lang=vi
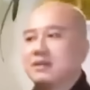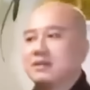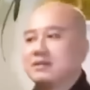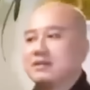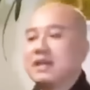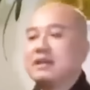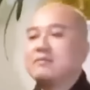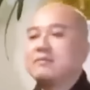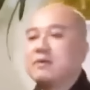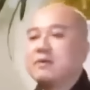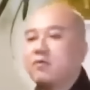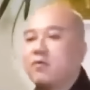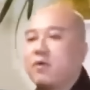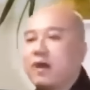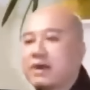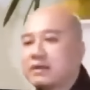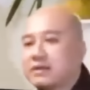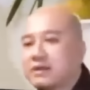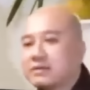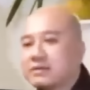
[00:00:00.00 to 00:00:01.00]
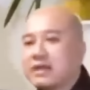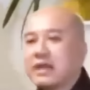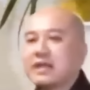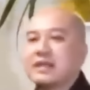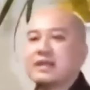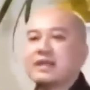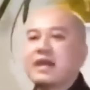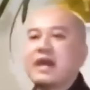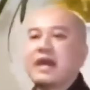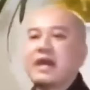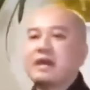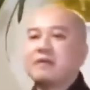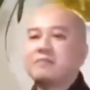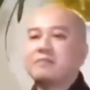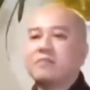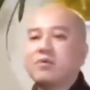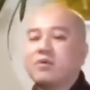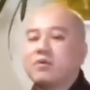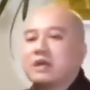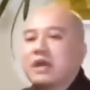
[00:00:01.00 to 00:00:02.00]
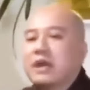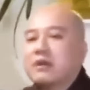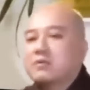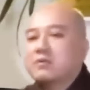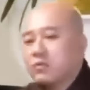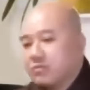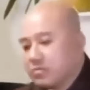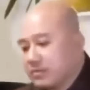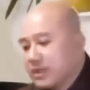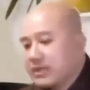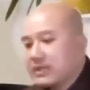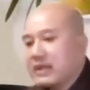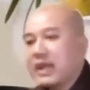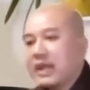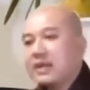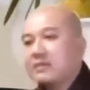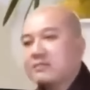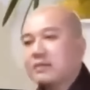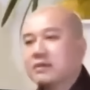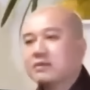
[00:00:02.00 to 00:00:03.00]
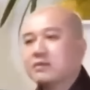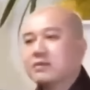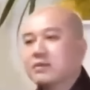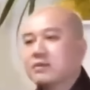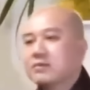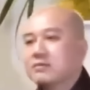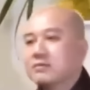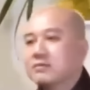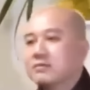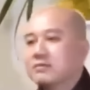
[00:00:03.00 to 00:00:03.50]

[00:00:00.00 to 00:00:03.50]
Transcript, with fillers: Vậy mà qua tới Canada mua cái áo thun tay dài mặc vô,